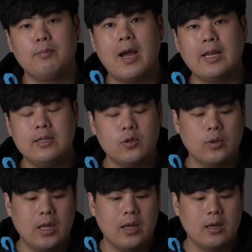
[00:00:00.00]
สำคัญที่สุ
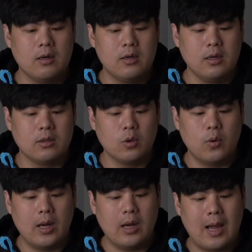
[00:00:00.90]
ดเลยก็คือตั
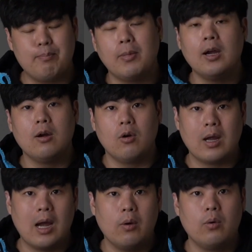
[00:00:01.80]
ว upper ของ
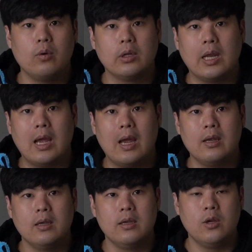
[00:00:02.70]
เขานะฮะ
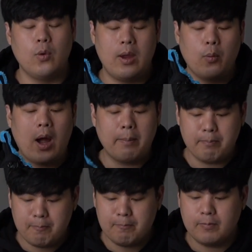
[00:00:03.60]
UA warp
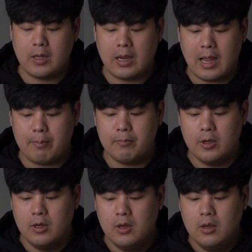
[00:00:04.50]
นะครับ
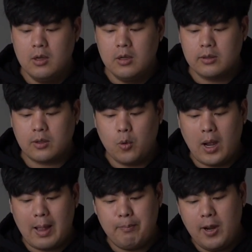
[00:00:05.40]
ตัว
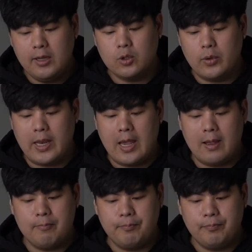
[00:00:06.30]
upper ตัวนี้
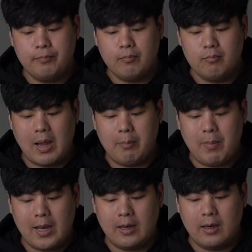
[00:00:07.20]
มัน
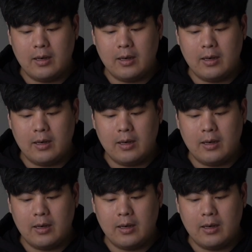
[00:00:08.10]
เป็น